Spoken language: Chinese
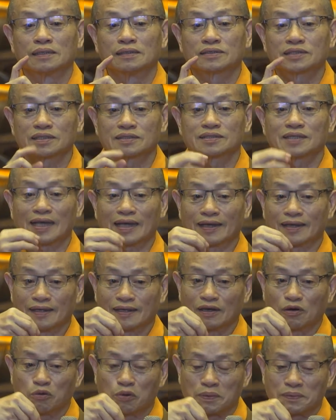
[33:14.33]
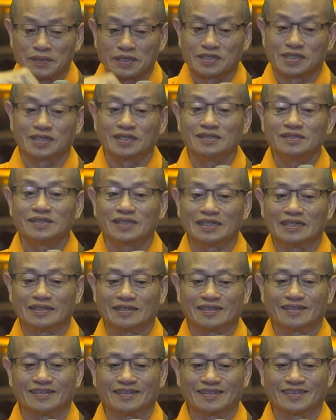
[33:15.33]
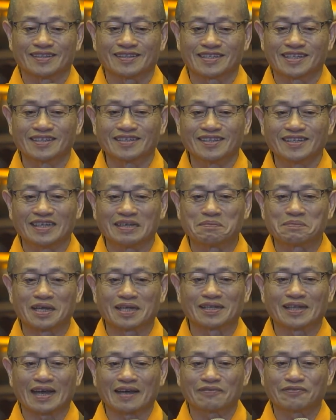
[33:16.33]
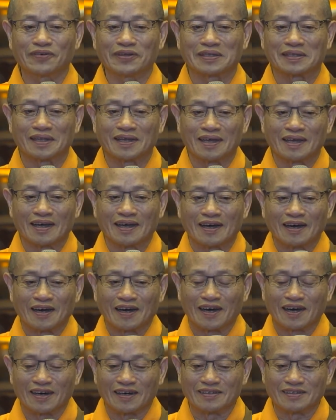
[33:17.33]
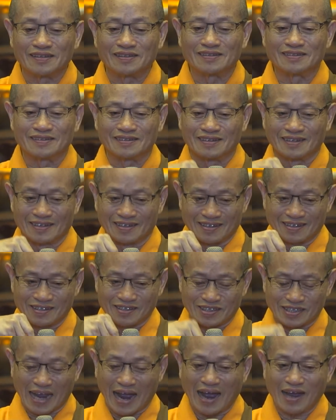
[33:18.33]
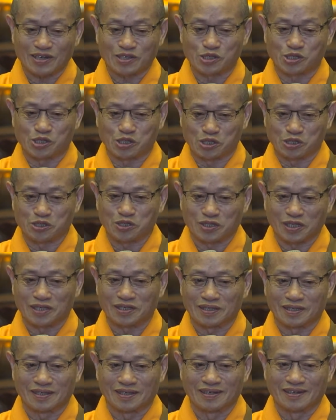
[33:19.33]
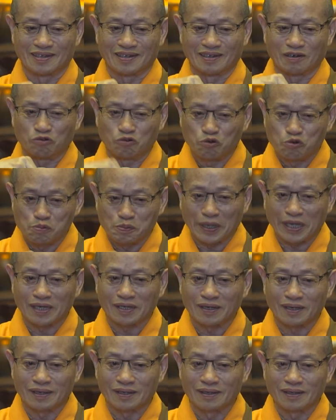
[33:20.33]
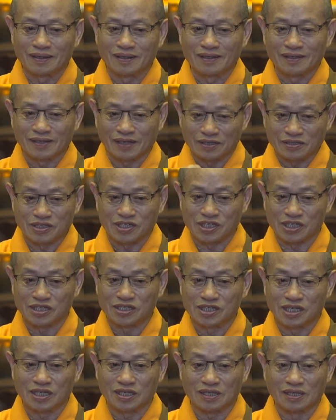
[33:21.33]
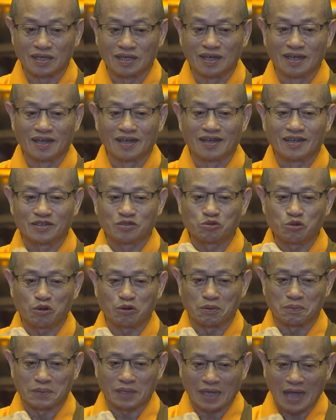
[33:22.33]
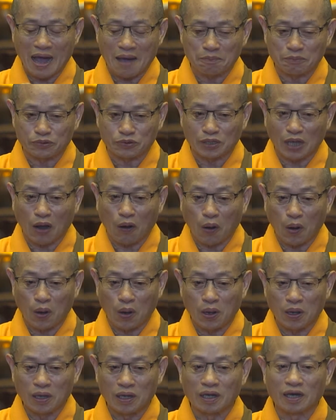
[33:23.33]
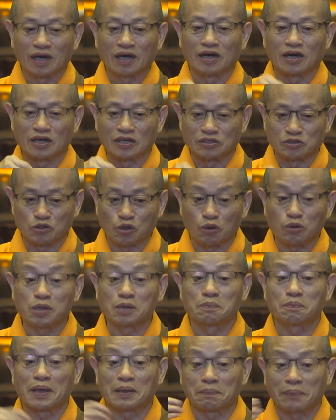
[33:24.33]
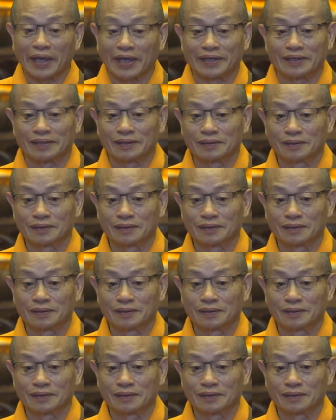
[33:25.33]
这在我们的心底、心里面那一份很扎实的无名跟习气，如果我们看不到，很容易被骗，